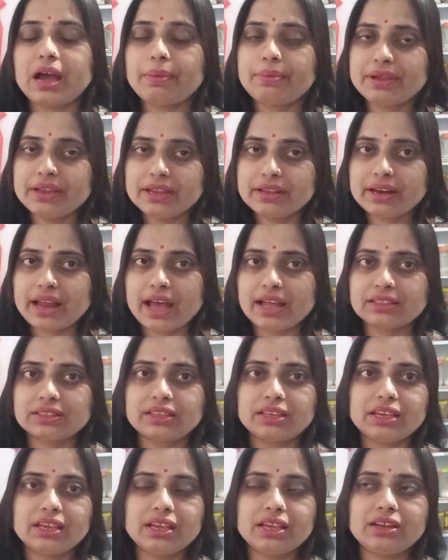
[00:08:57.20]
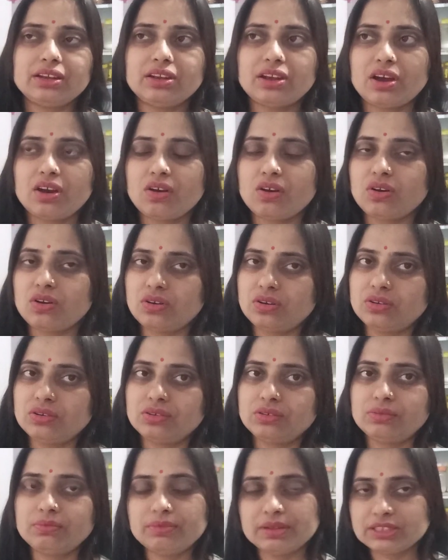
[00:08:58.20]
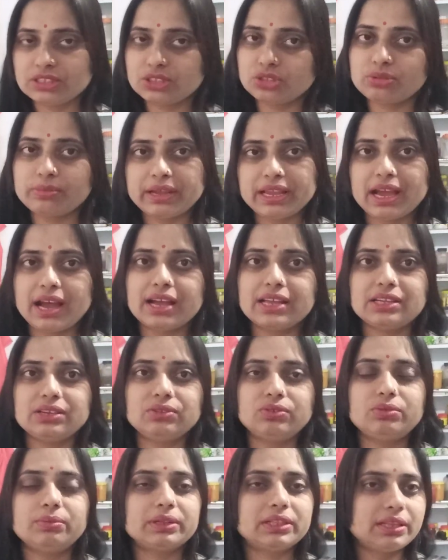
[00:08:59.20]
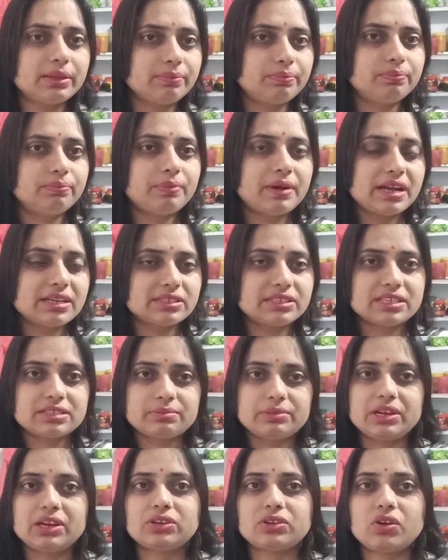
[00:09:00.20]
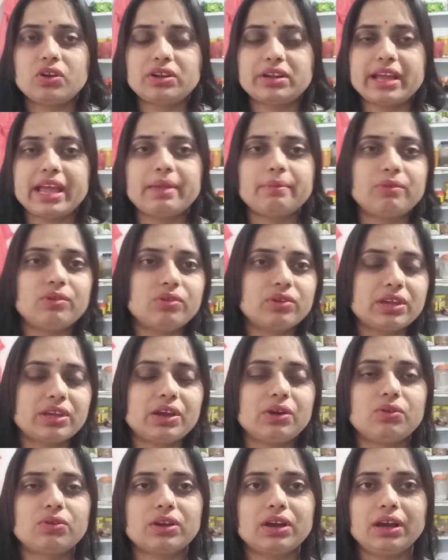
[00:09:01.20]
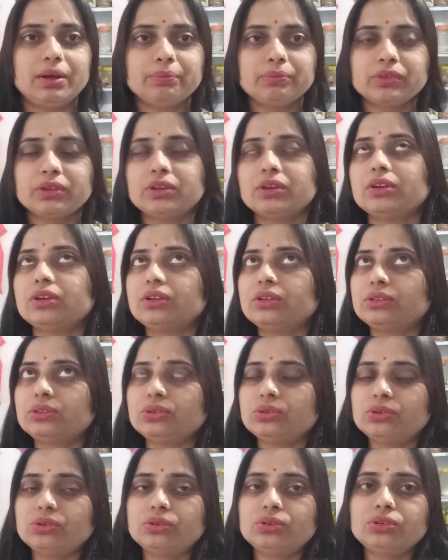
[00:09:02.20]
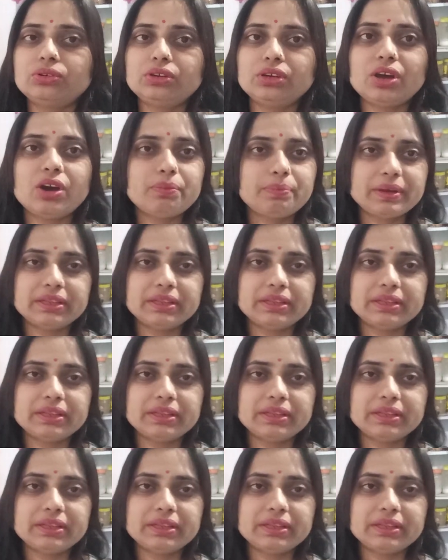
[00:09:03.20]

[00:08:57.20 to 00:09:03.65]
अभी रात के नौ बजे तो मैं आई हूँ मतलब पाँच दस मिनट और टाइम हो गया होगा तो नौ